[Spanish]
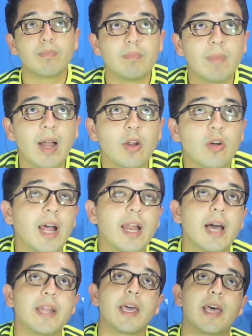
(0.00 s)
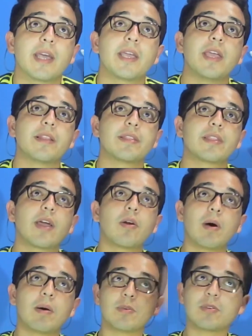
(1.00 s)
Balón al área de Quintero.
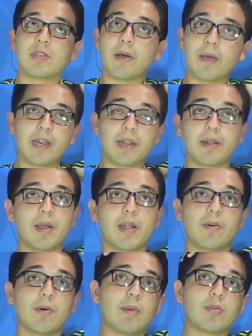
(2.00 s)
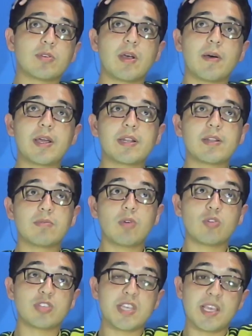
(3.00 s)
Vamos a ver, hermano. Vamos a ver.
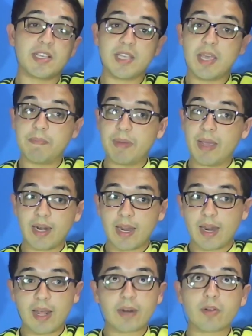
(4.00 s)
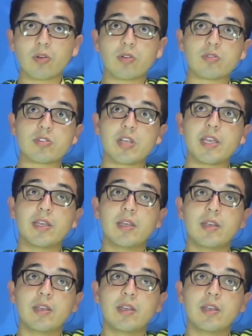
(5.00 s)
O si decide pegarle al arco, no sé.